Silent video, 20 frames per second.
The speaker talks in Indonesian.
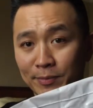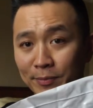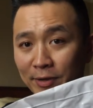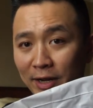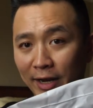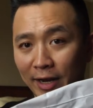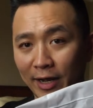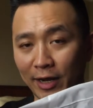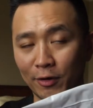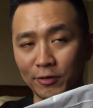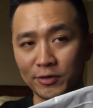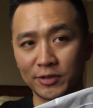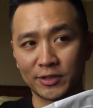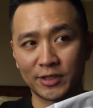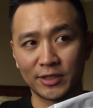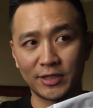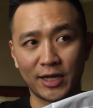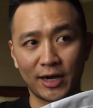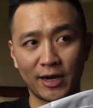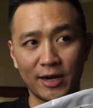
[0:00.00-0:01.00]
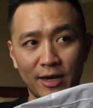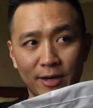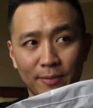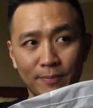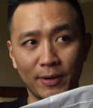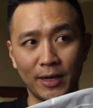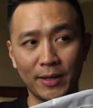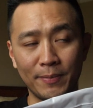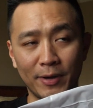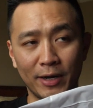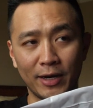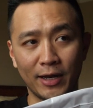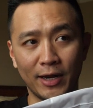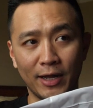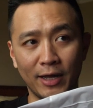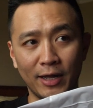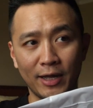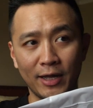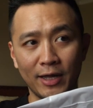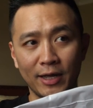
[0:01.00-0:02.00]
Sebenarnya kalau sejarah dari blimp Beam
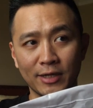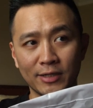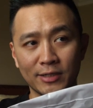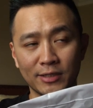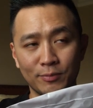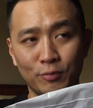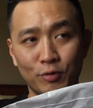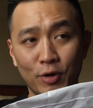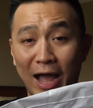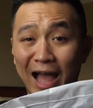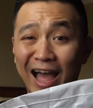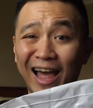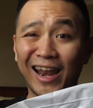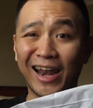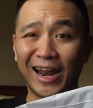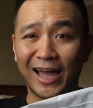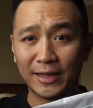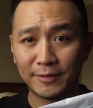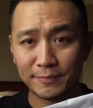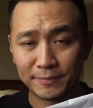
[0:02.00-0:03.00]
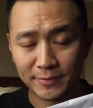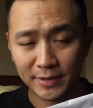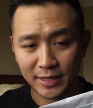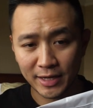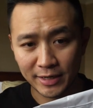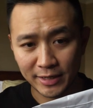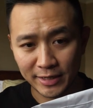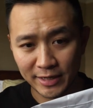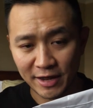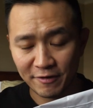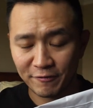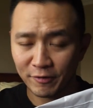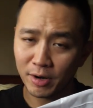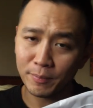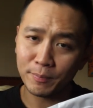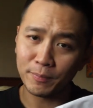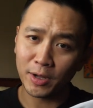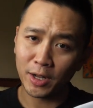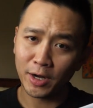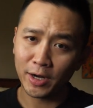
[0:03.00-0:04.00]
adalah sebuah alat yang
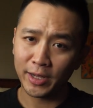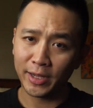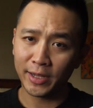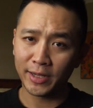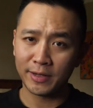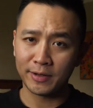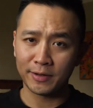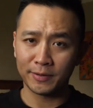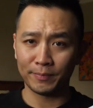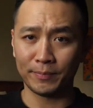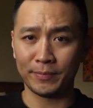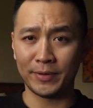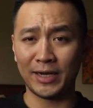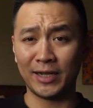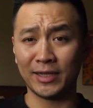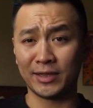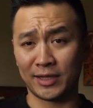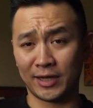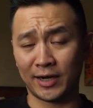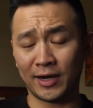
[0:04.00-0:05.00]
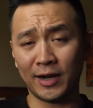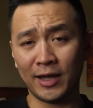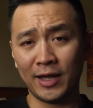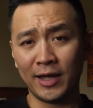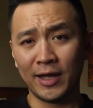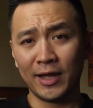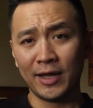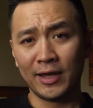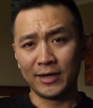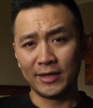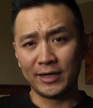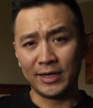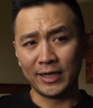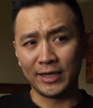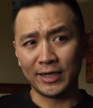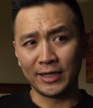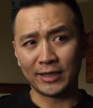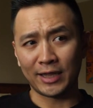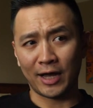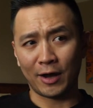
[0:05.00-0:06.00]
didevelop oleh militer
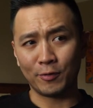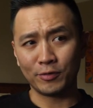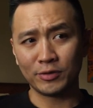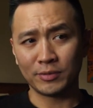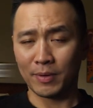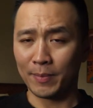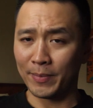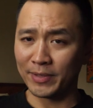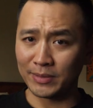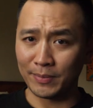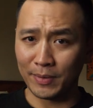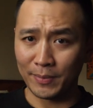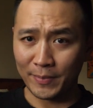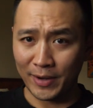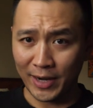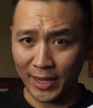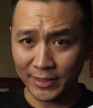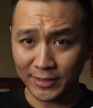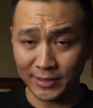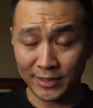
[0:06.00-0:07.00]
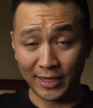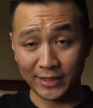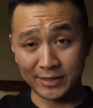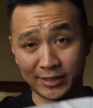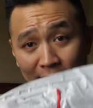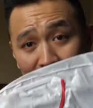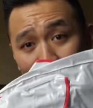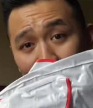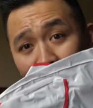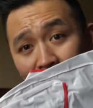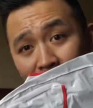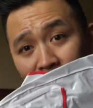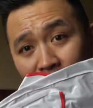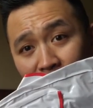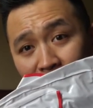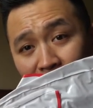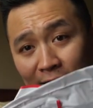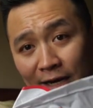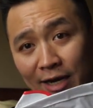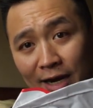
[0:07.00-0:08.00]
di tahun 1915 dan sekarang
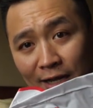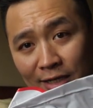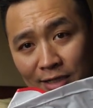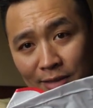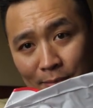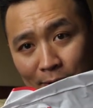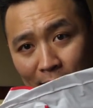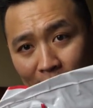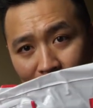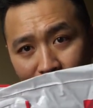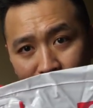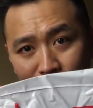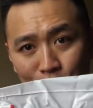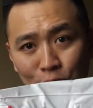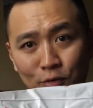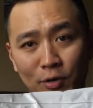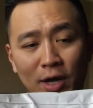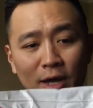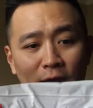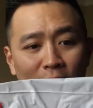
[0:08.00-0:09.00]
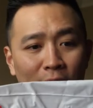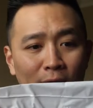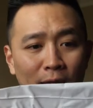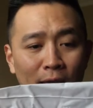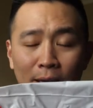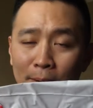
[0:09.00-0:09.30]
dikenal sebagai sebuah